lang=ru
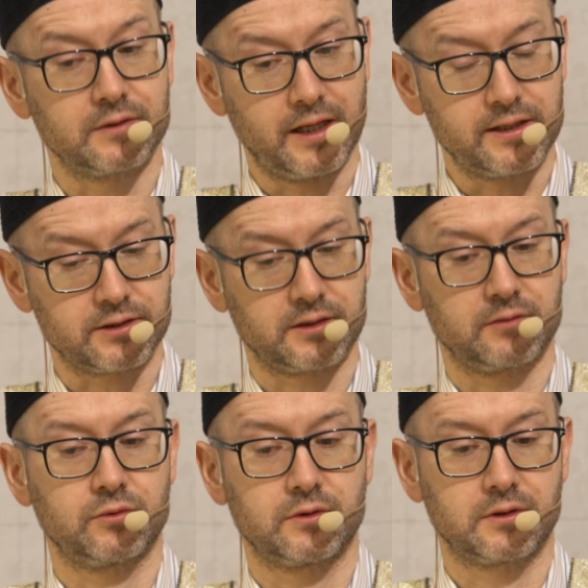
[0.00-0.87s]
Дальше
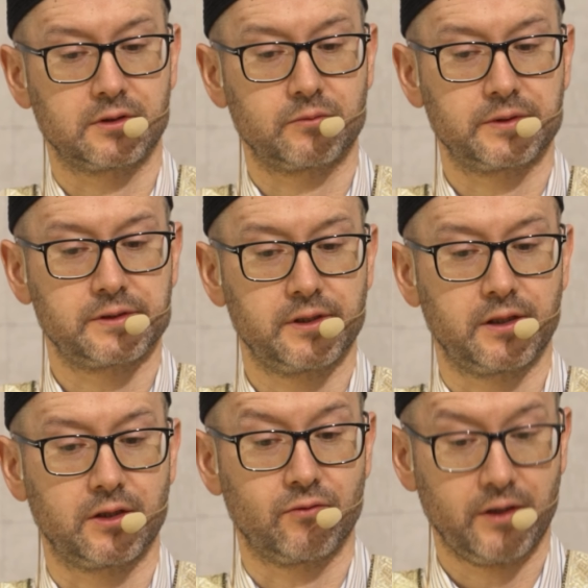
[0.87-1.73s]
там будет это
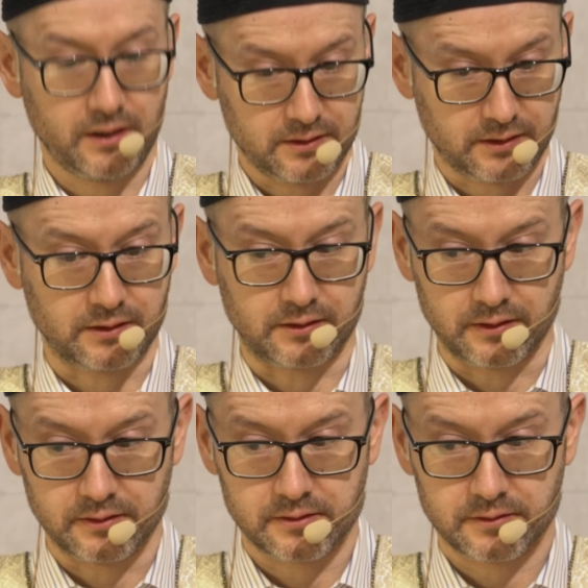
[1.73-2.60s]
пояснение. В аятах это
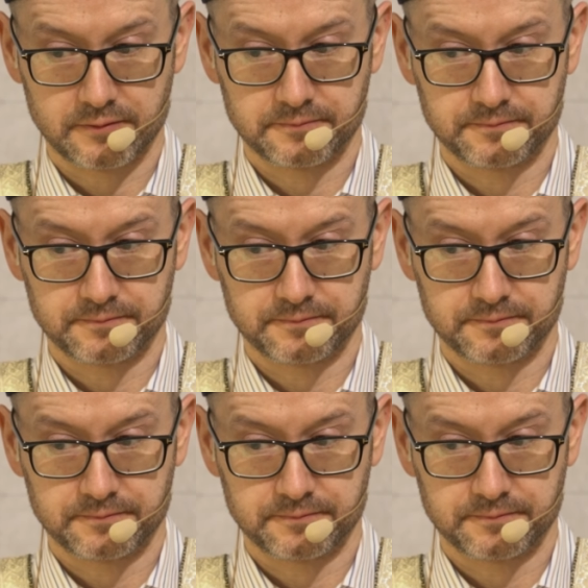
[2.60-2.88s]
есть.